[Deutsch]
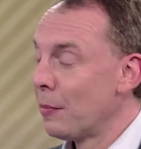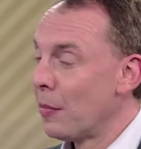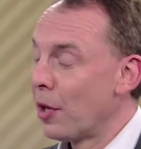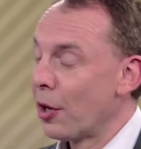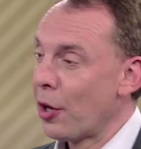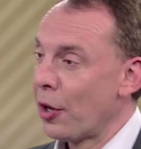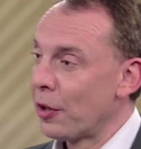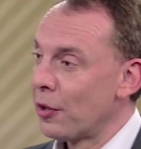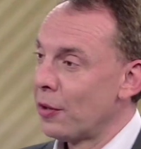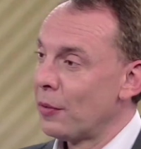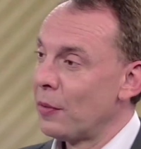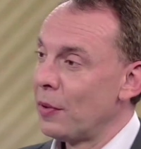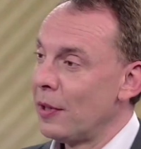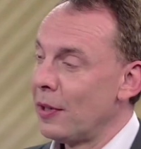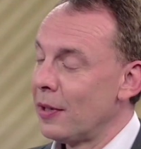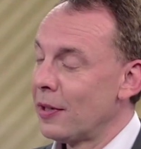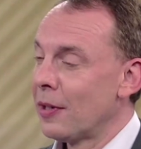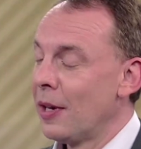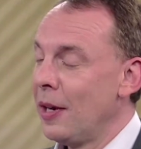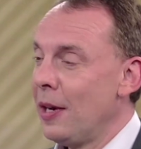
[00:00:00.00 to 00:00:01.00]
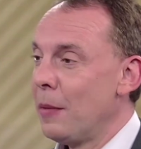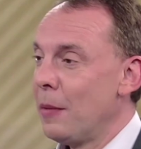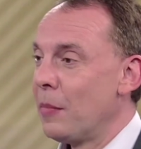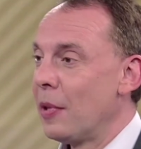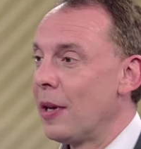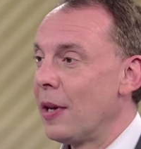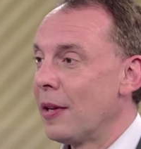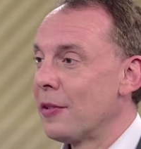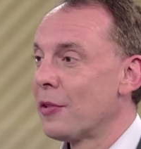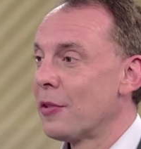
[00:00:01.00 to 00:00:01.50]
Man kann natürlich
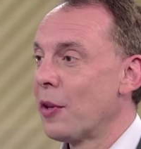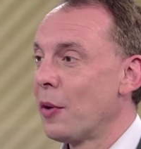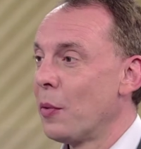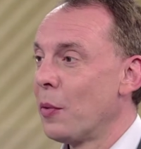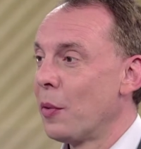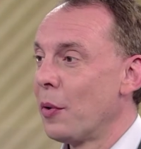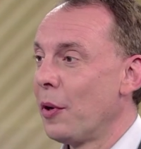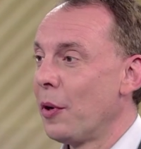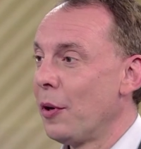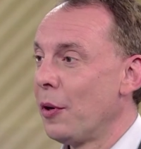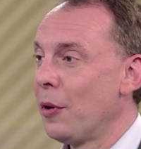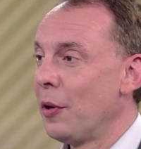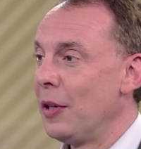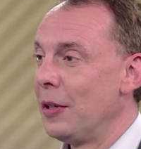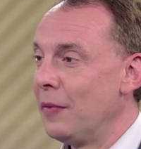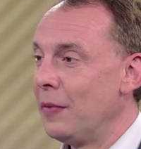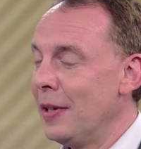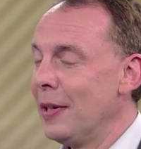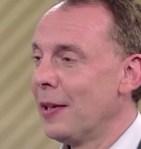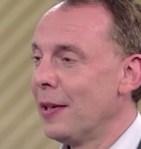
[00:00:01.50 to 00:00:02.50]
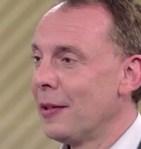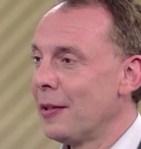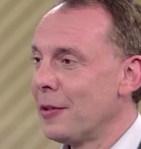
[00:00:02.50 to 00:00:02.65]
Begeisterung äh, entwickeln.